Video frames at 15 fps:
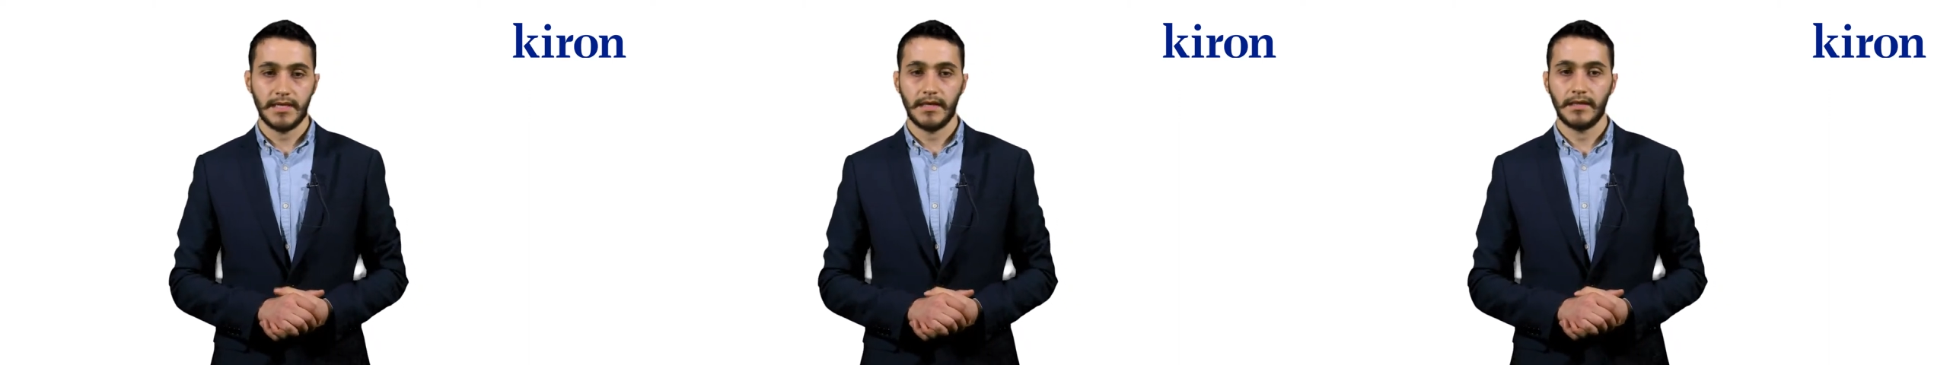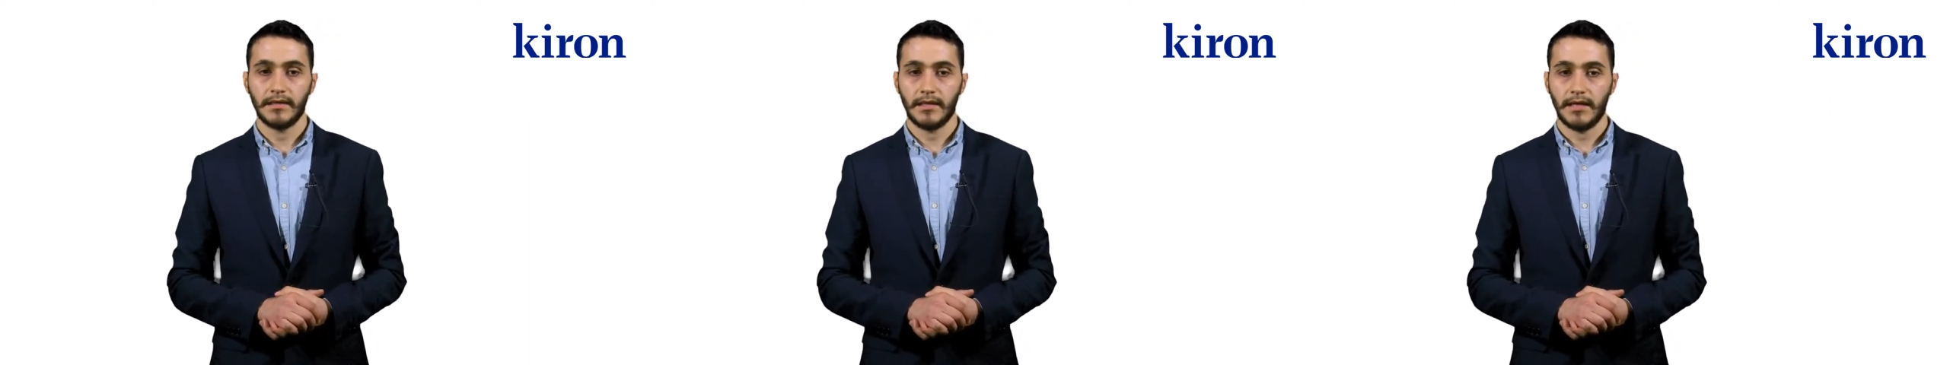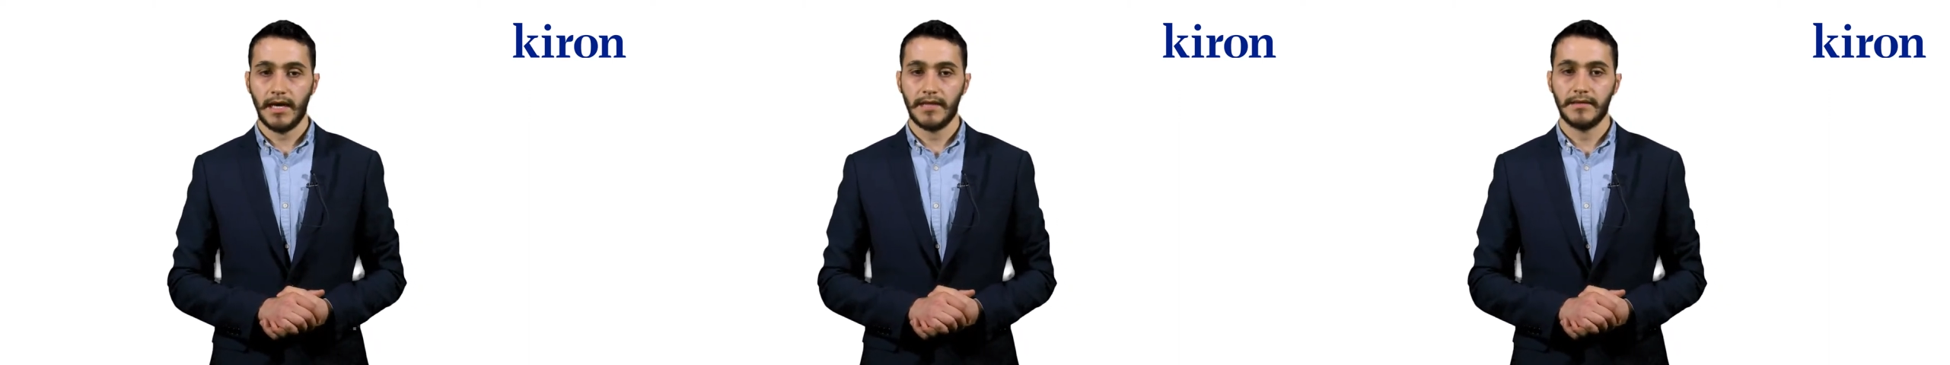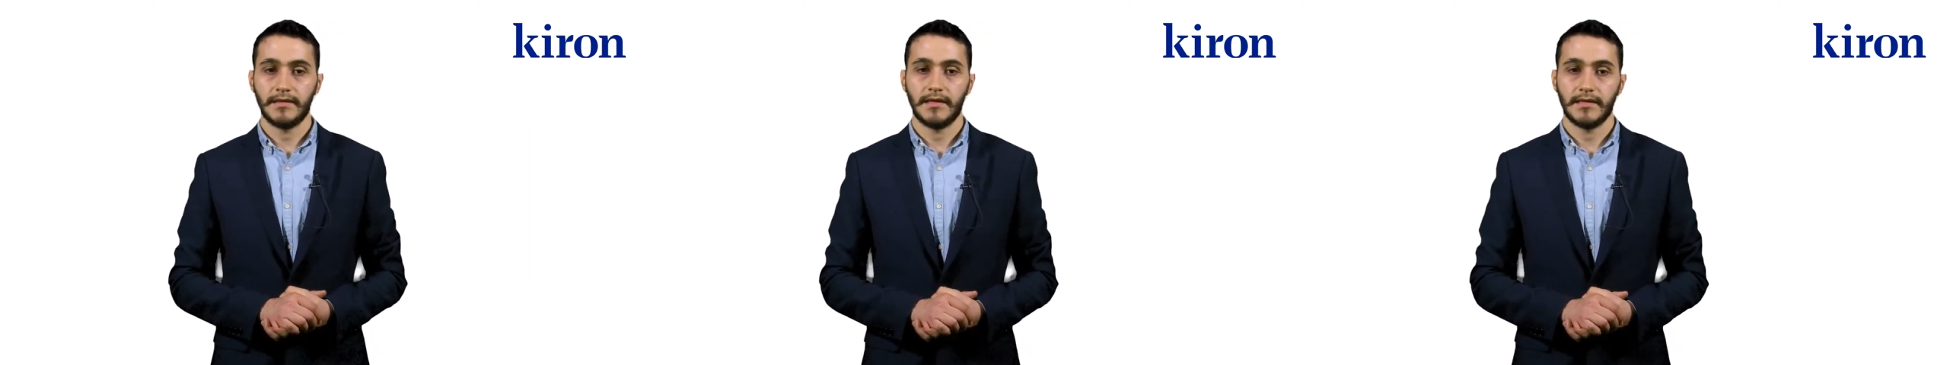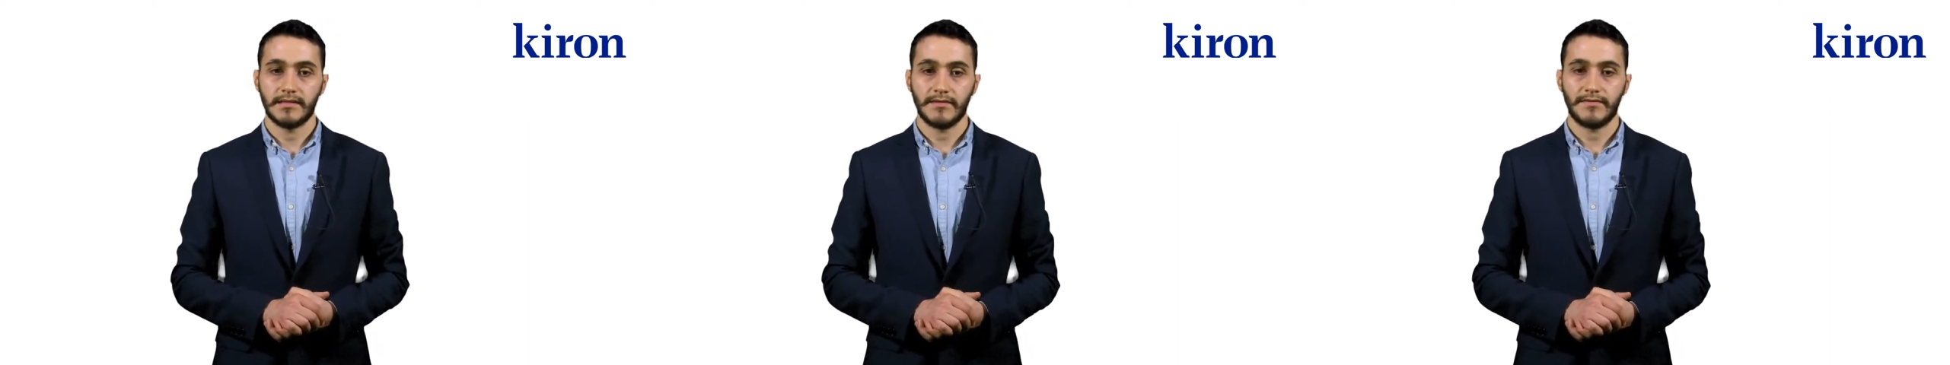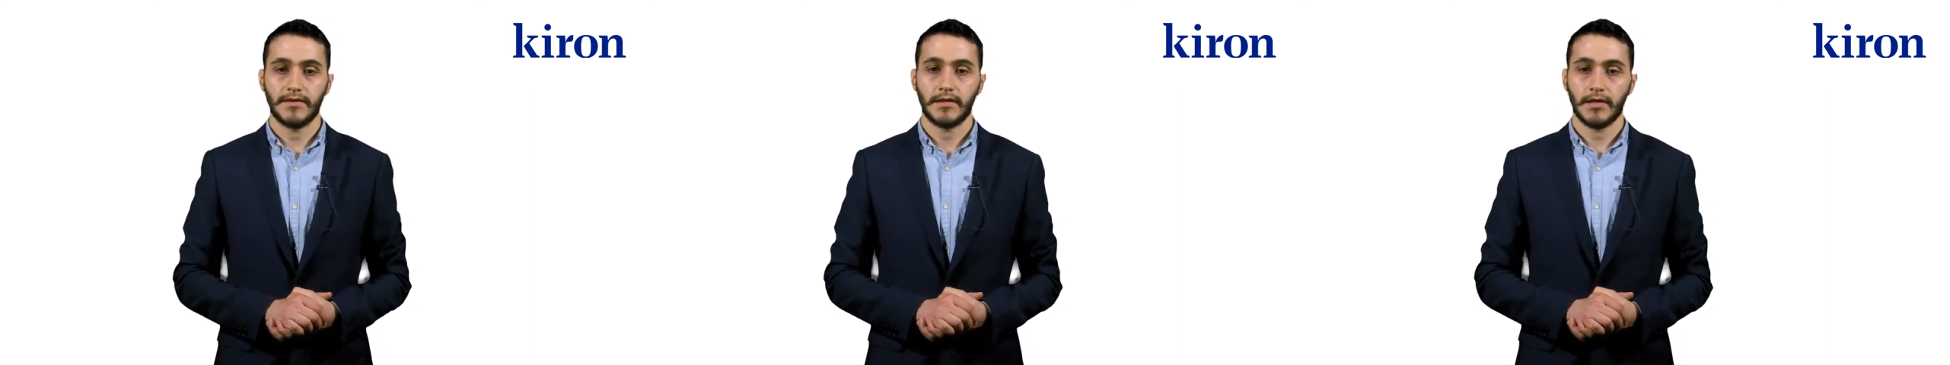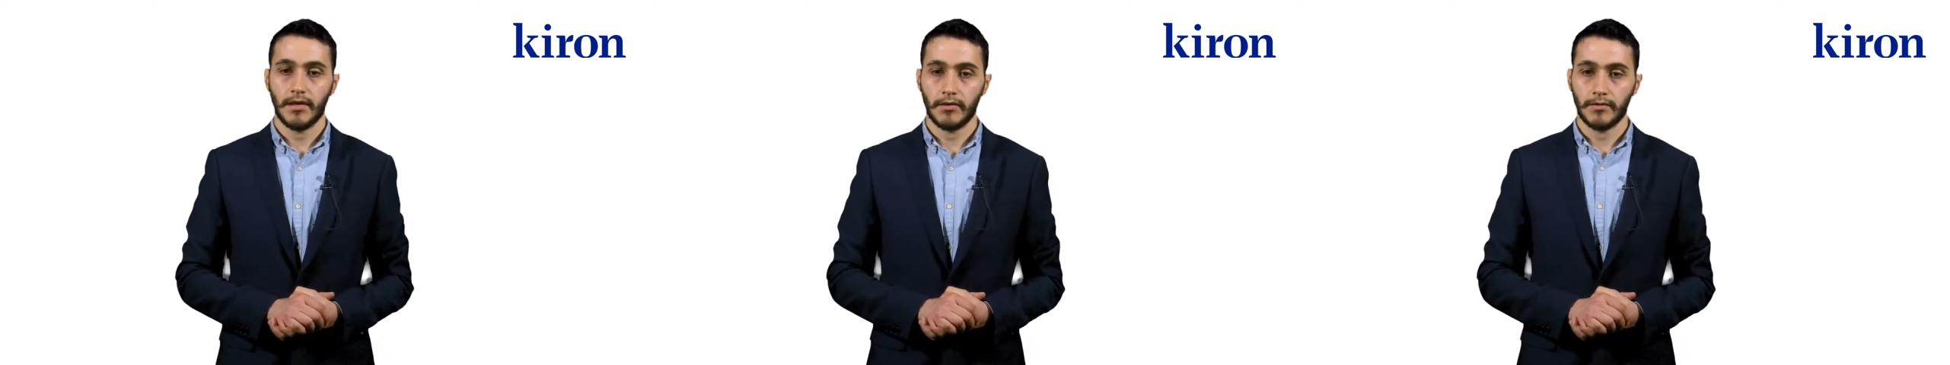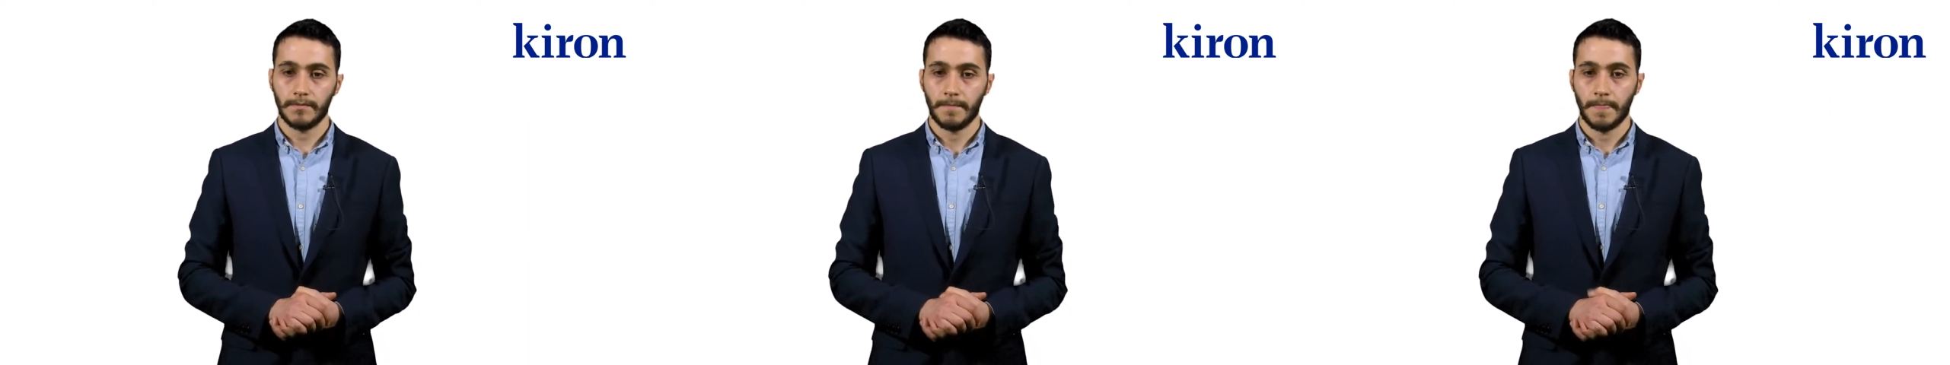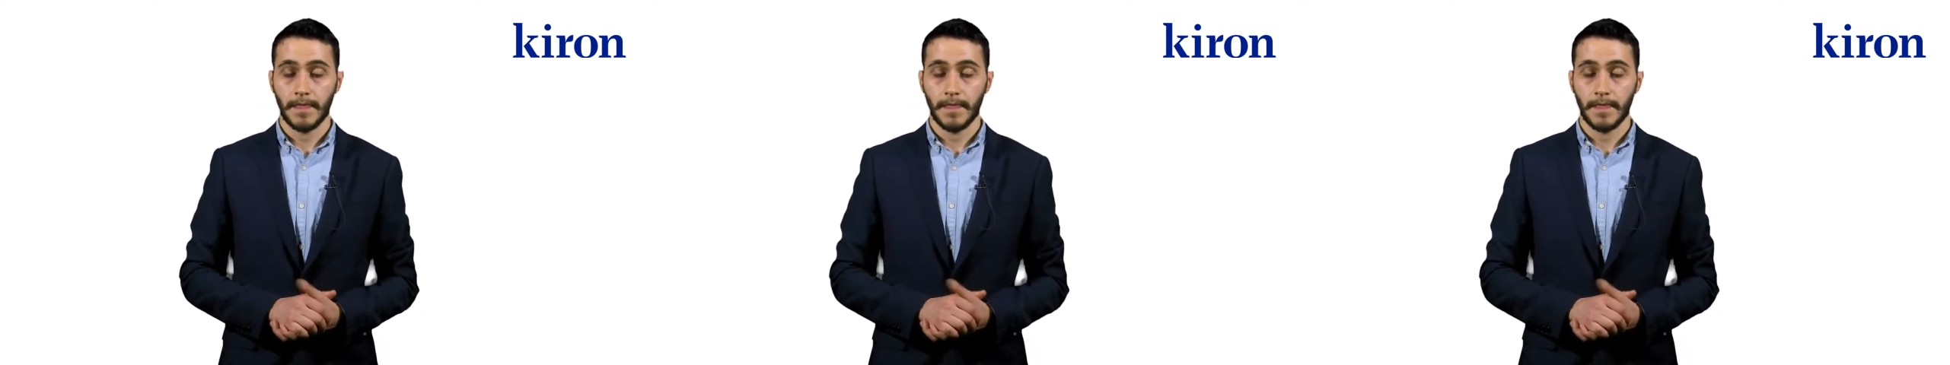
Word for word: عن إيقاع الدراسة في كايرون